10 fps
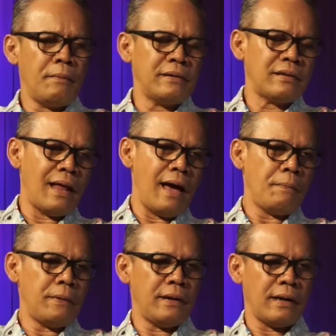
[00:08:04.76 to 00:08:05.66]
masalah
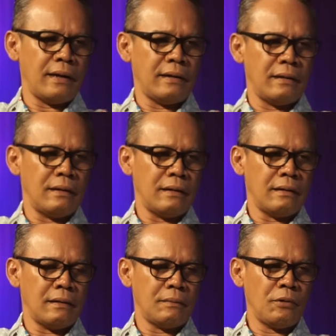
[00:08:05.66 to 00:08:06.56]
apa dengan
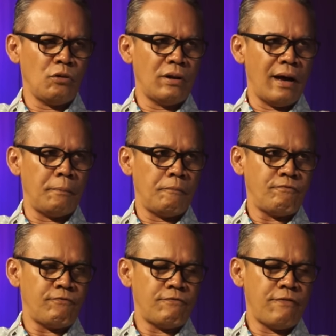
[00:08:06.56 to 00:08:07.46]
penggunaan
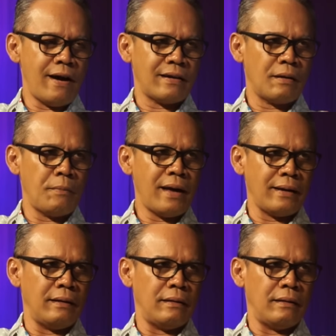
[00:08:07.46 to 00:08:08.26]
VAR kemarin?